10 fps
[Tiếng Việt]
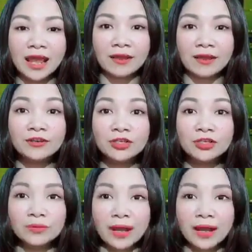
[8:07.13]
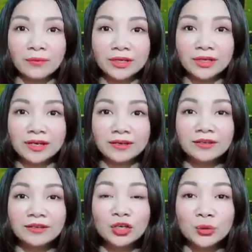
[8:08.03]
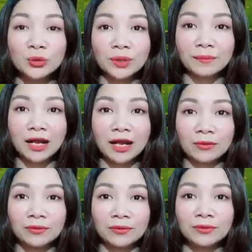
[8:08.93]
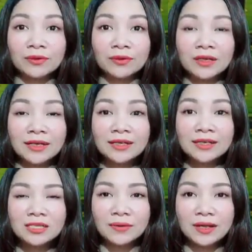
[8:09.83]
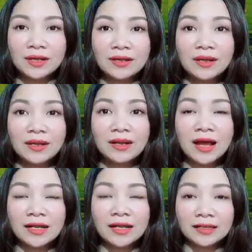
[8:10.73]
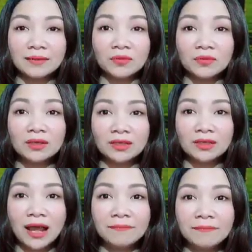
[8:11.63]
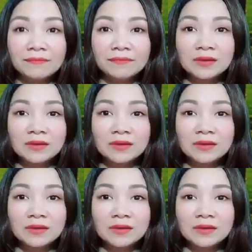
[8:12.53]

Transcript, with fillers: sẻ cho đông đảo mọi người cùng tham khảo. Sau đây là đặc điểm thứ 8.